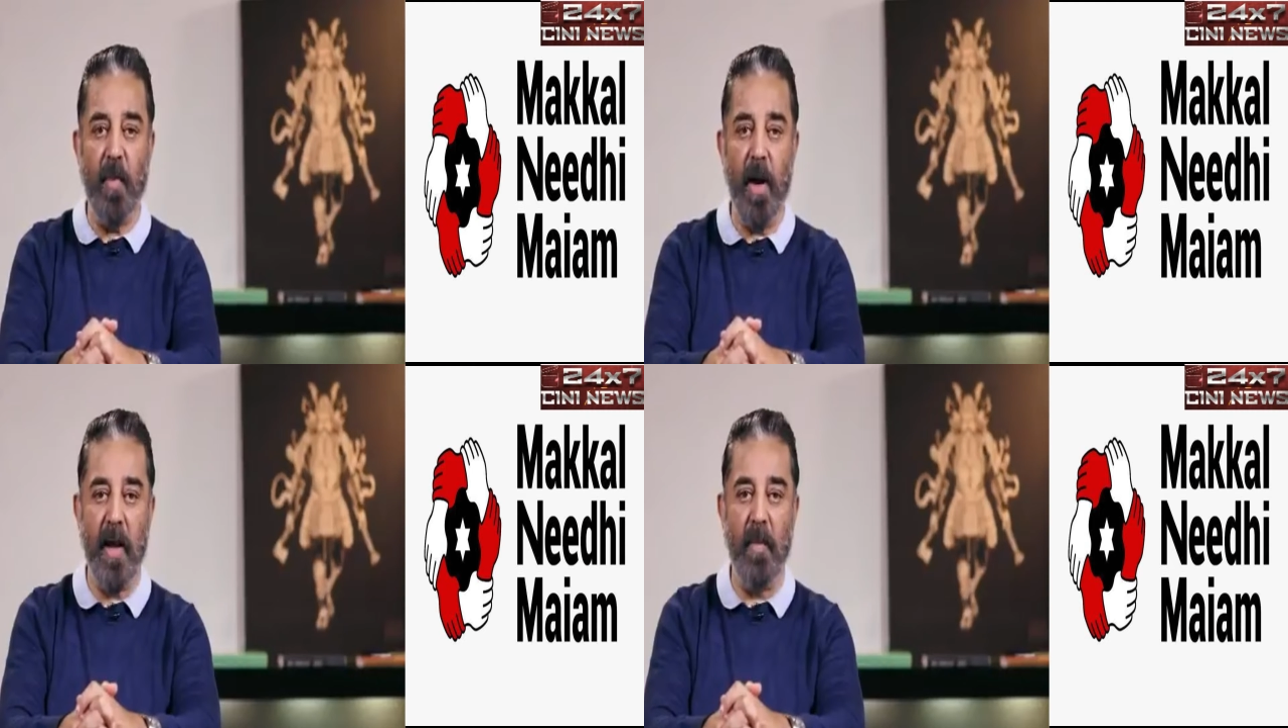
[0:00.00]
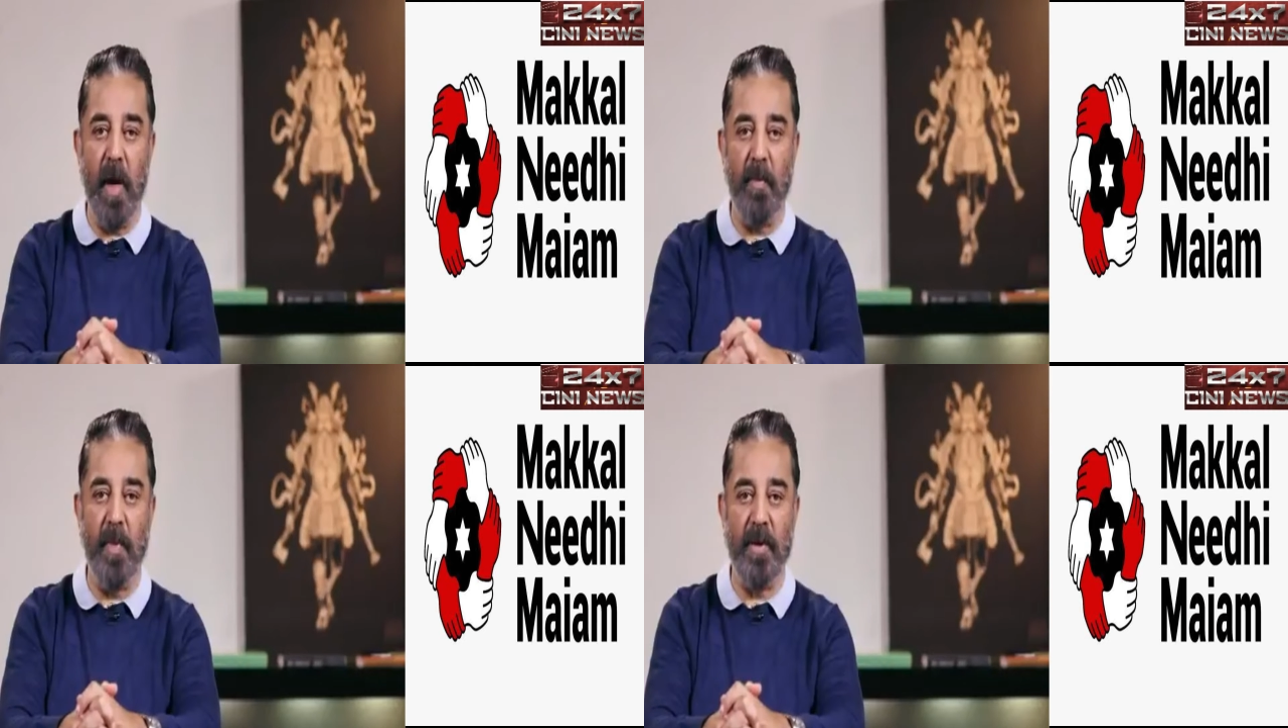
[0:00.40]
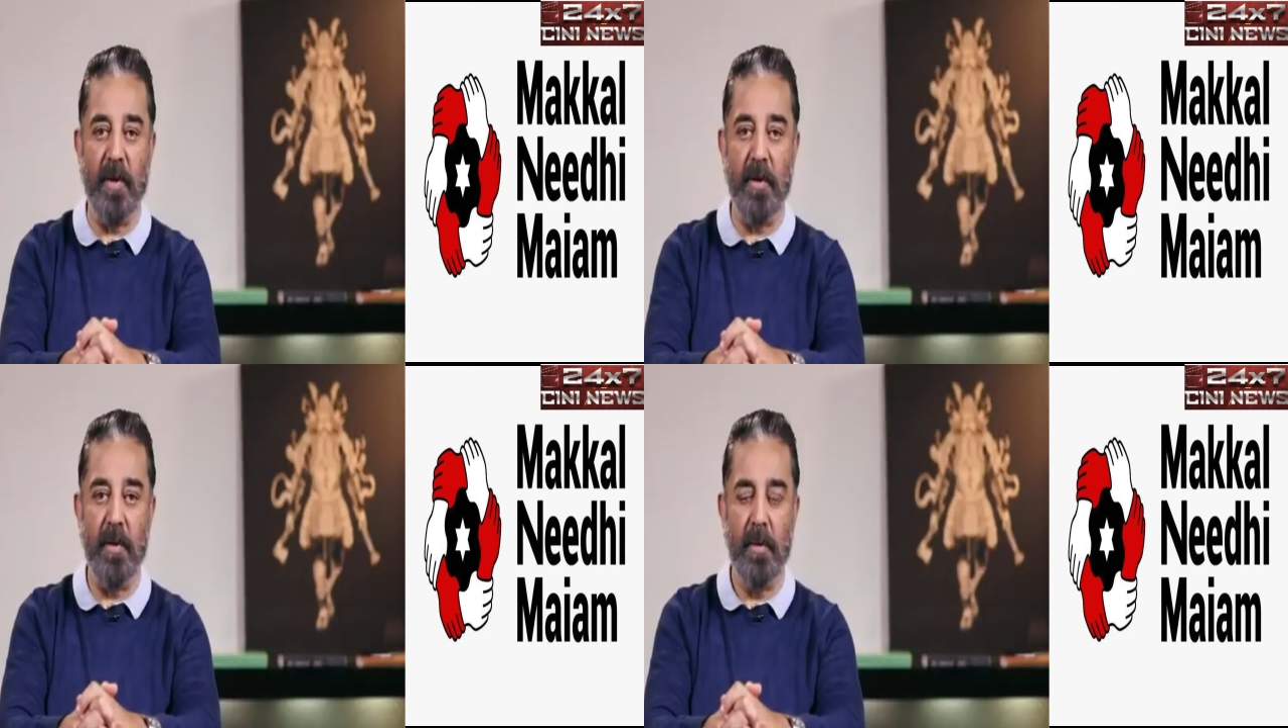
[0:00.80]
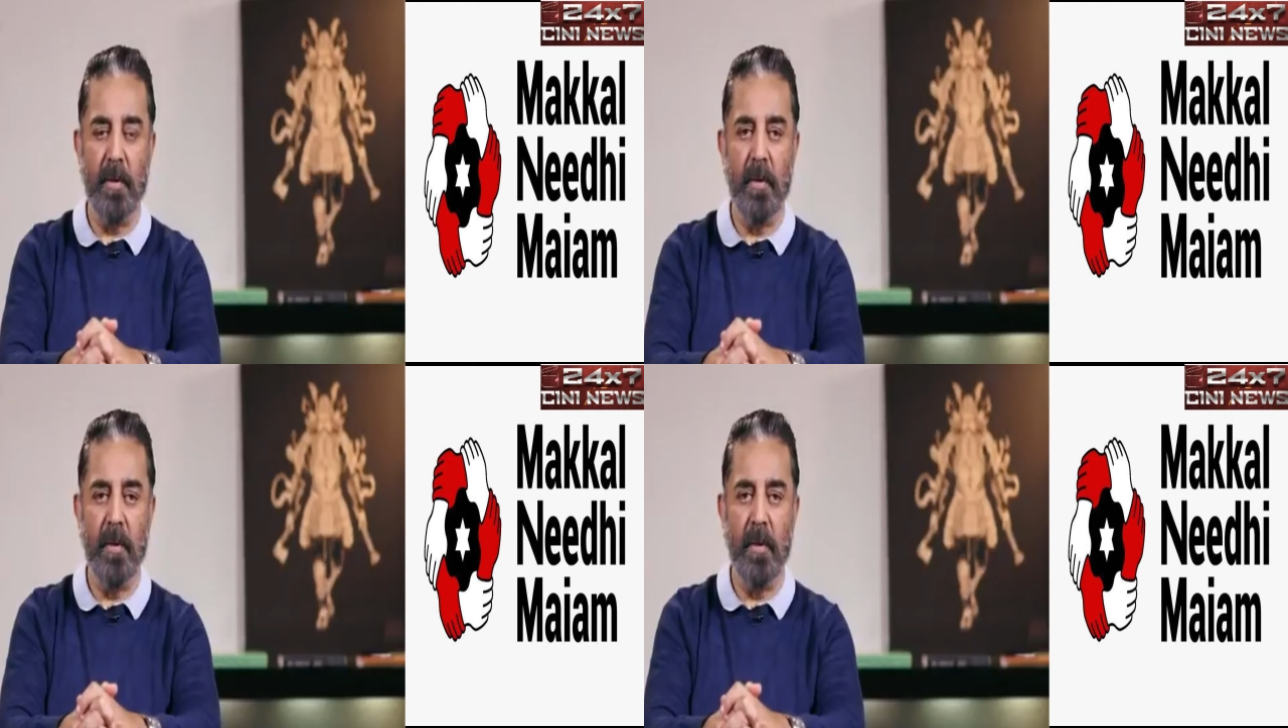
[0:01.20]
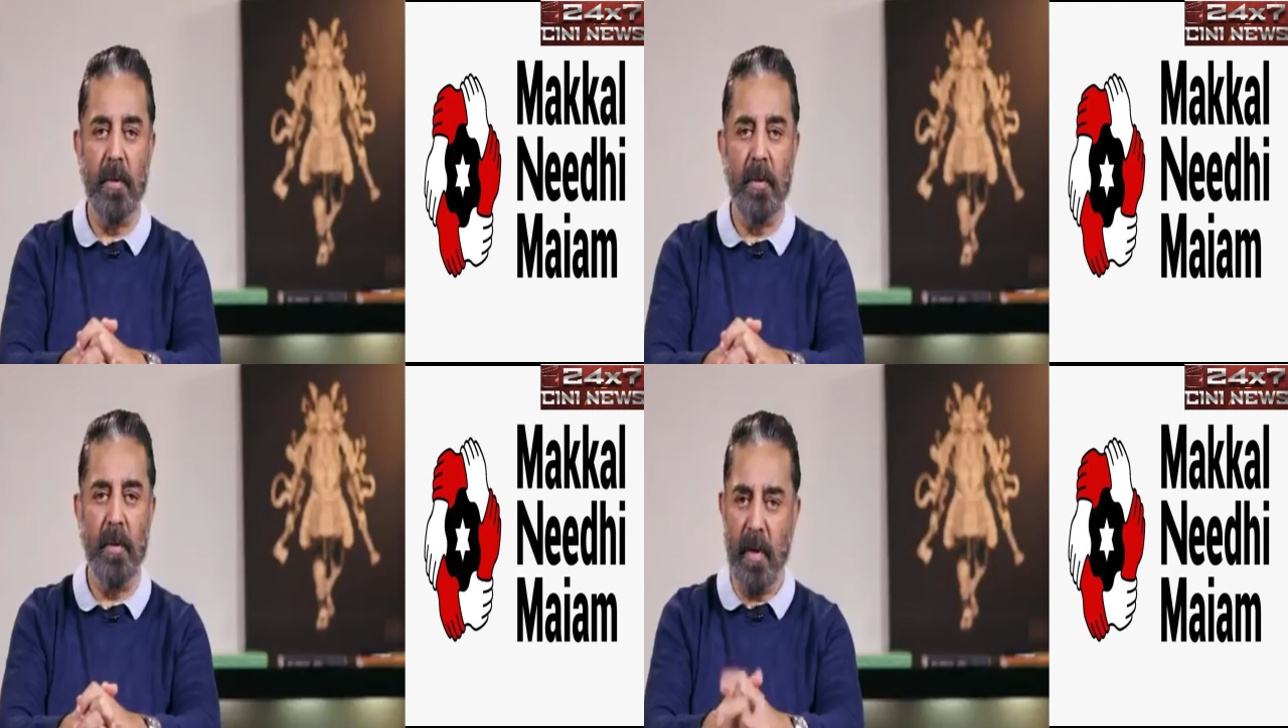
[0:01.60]
பாடம் கற்பது
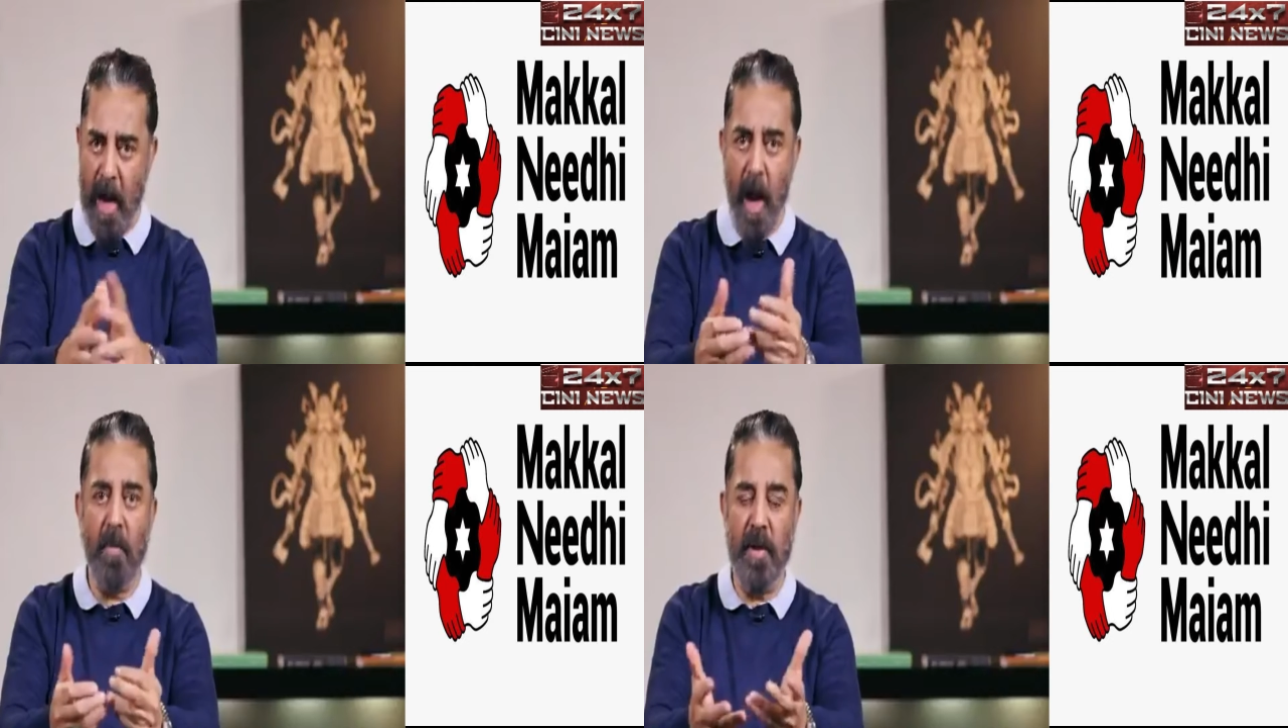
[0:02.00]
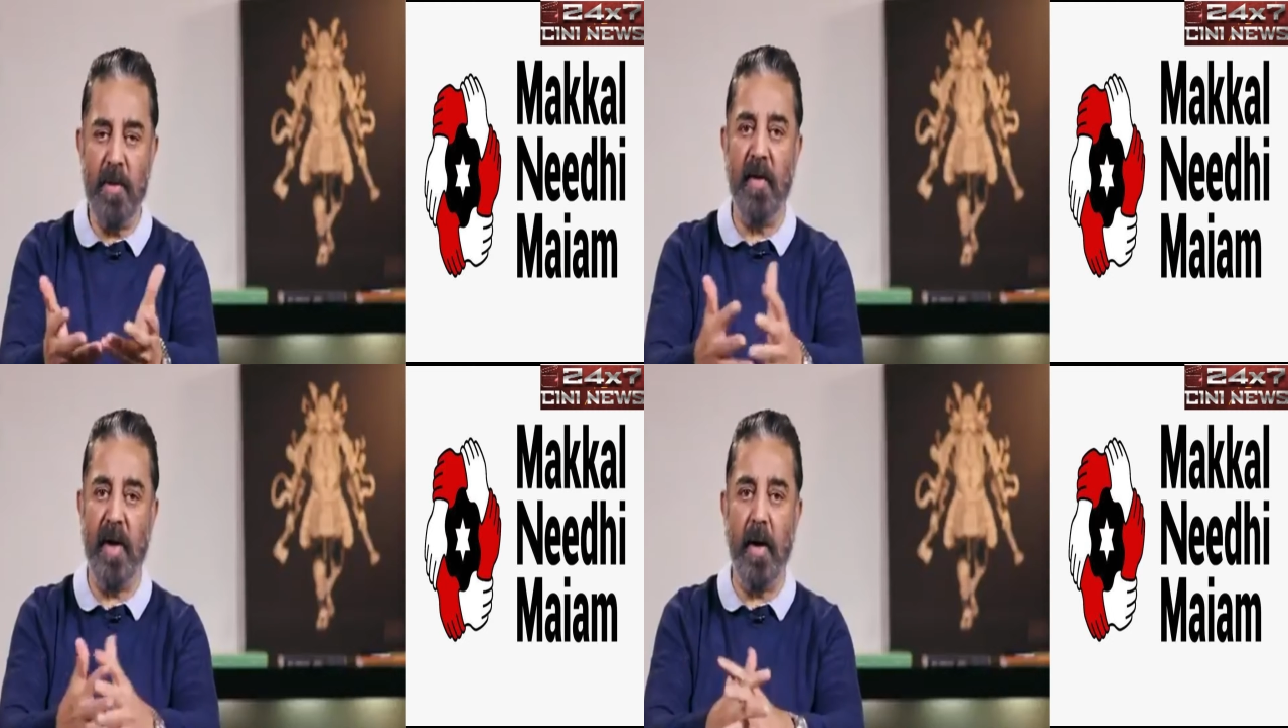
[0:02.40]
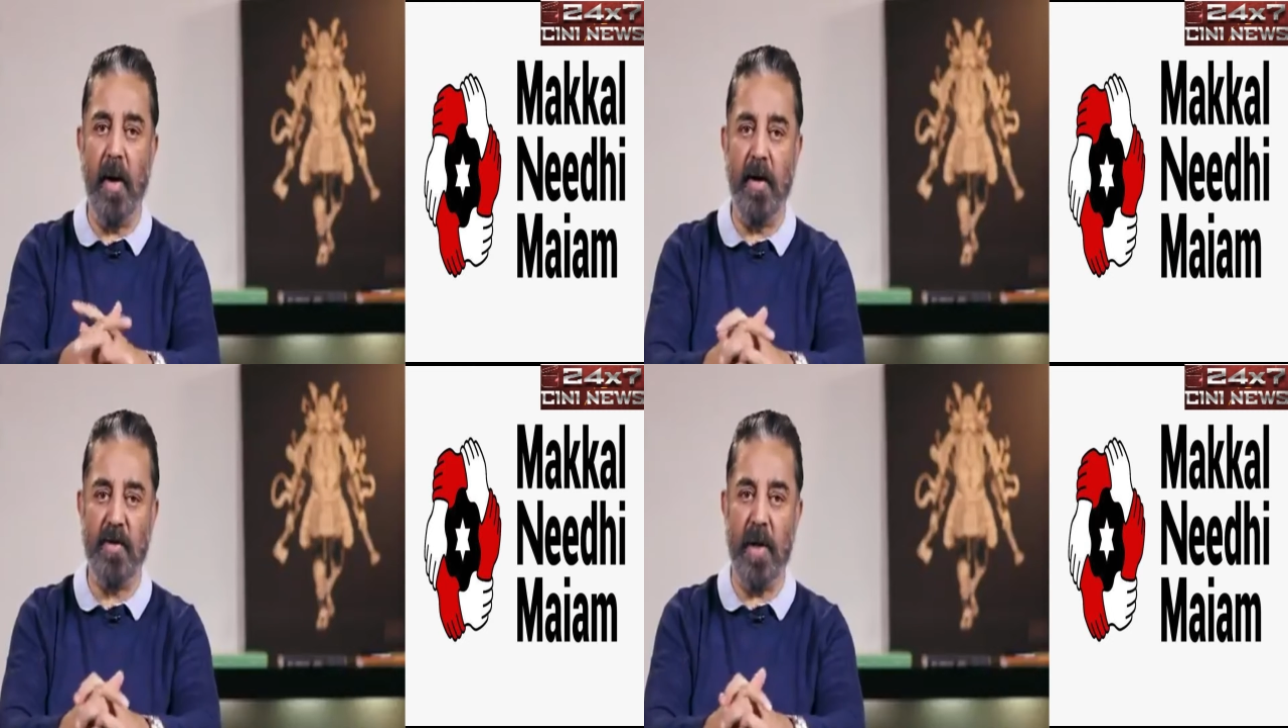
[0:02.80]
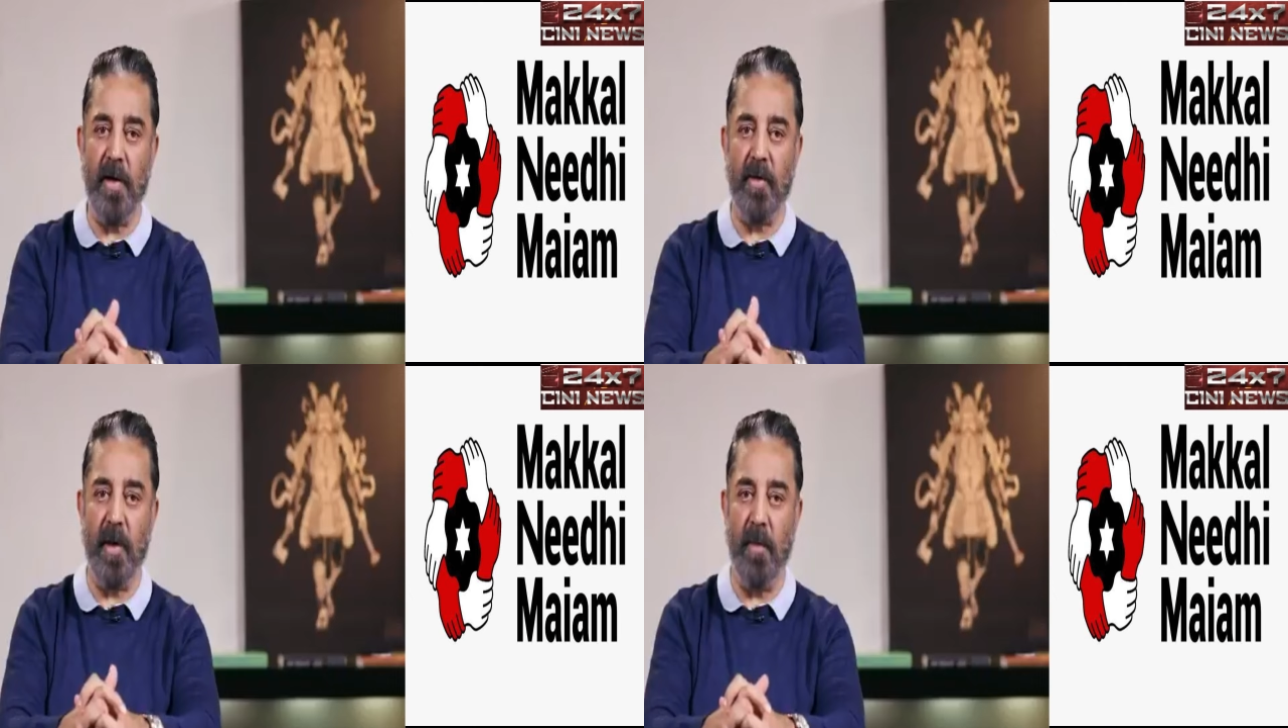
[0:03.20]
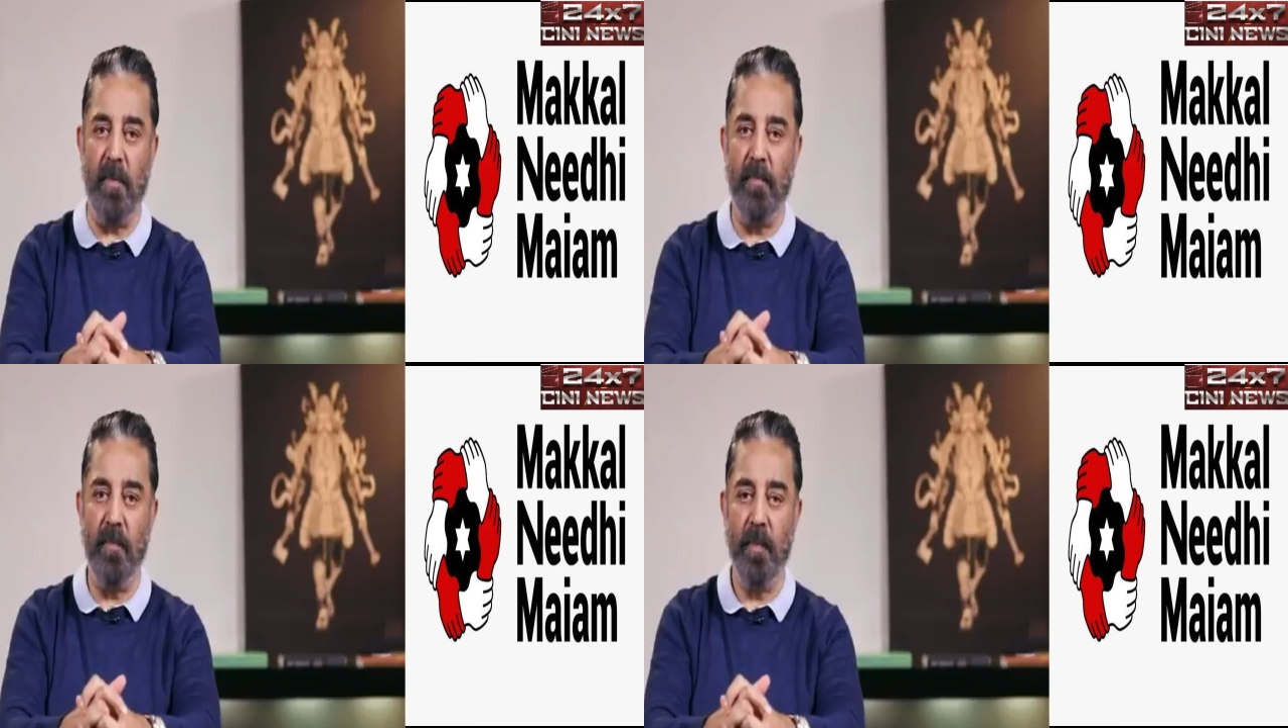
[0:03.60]
நாம் இதுவரை கண்ட சரித்திரம்
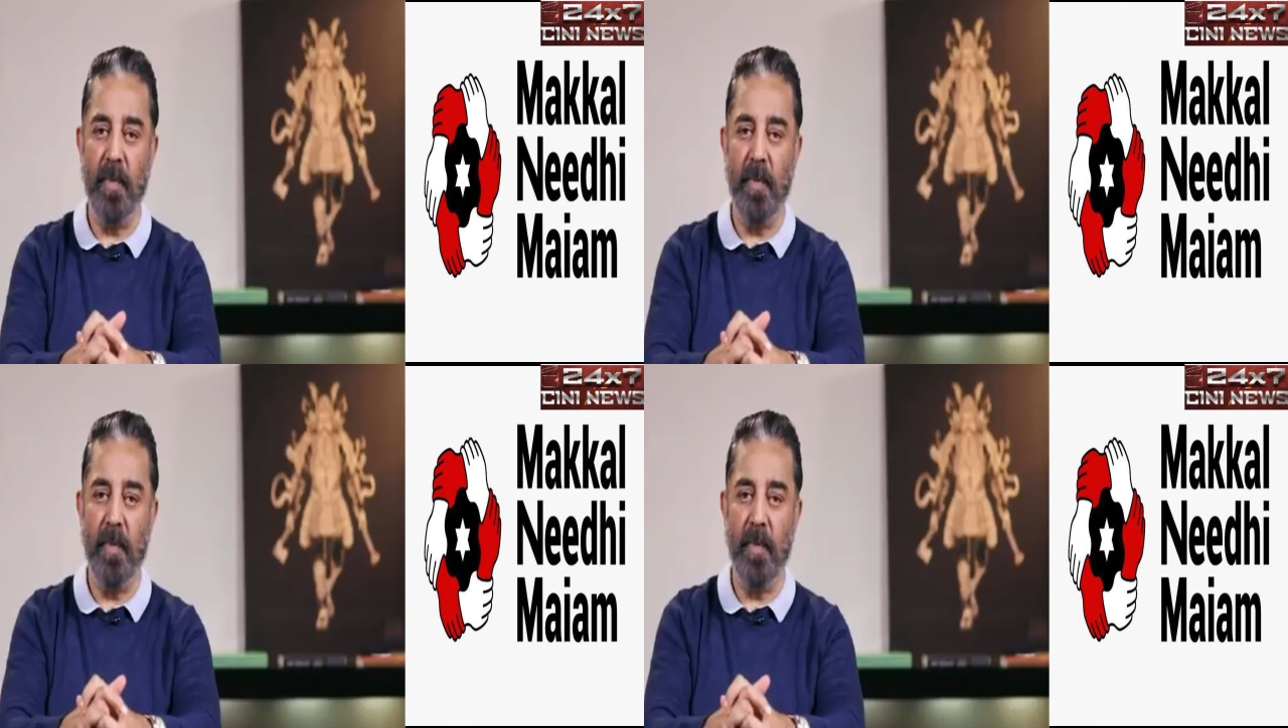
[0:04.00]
